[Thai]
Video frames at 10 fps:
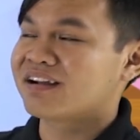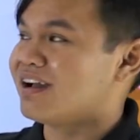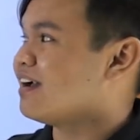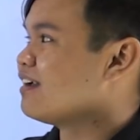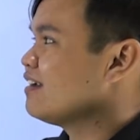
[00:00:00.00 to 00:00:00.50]

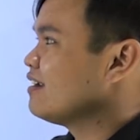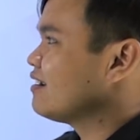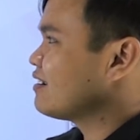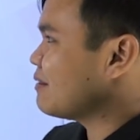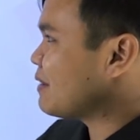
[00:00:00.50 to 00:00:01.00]
นะ
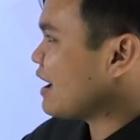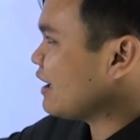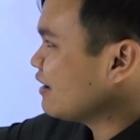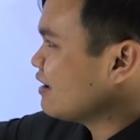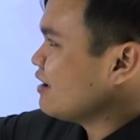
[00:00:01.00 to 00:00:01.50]
ทำไม
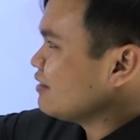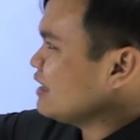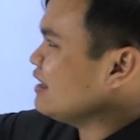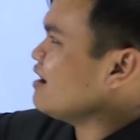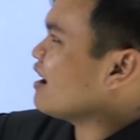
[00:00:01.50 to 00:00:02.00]

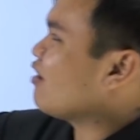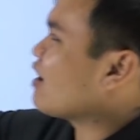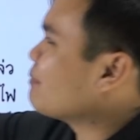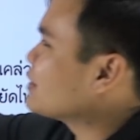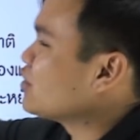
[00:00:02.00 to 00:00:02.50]
ที่เลือกเอา
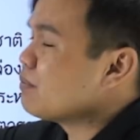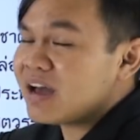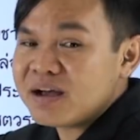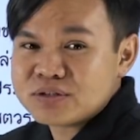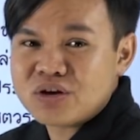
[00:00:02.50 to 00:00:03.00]
คำผสม
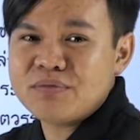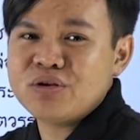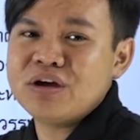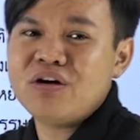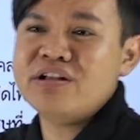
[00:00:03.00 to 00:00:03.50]
และคำซ้อนมาอ
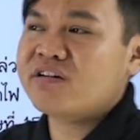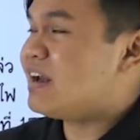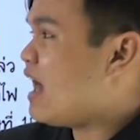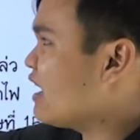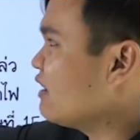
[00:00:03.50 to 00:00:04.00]
ยู่ในข้อเดียวกั
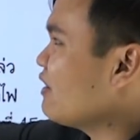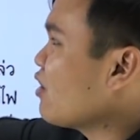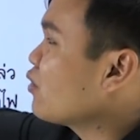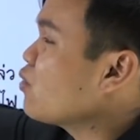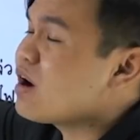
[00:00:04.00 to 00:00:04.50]
นถ้าเกิดว่า
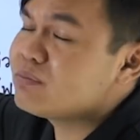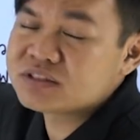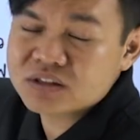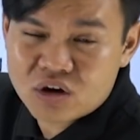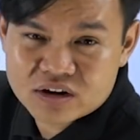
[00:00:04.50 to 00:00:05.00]
น้องรู้
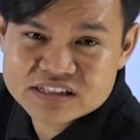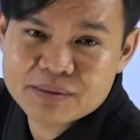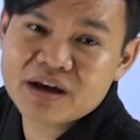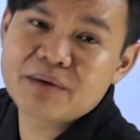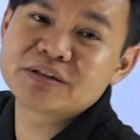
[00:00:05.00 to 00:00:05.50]
คอนเซ
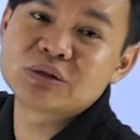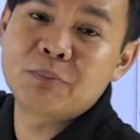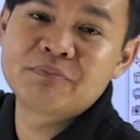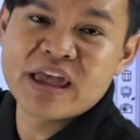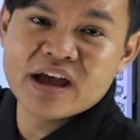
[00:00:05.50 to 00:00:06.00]
ปต์คำผส
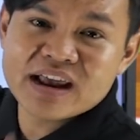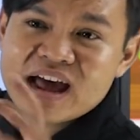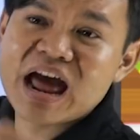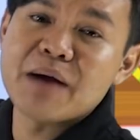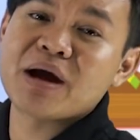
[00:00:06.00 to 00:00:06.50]
มถ้า
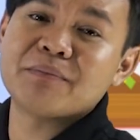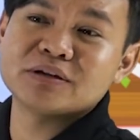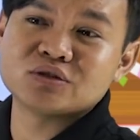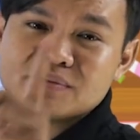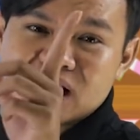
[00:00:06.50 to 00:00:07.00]
ถามคำผ
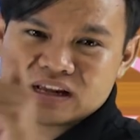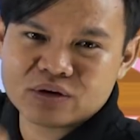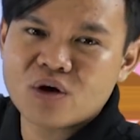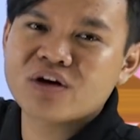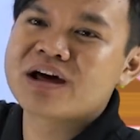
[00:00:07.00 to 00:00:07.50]
สมอย่างเดียว
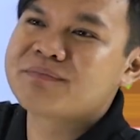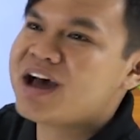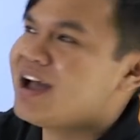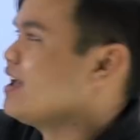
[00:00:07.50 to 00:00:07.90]
น้องก็ทำได้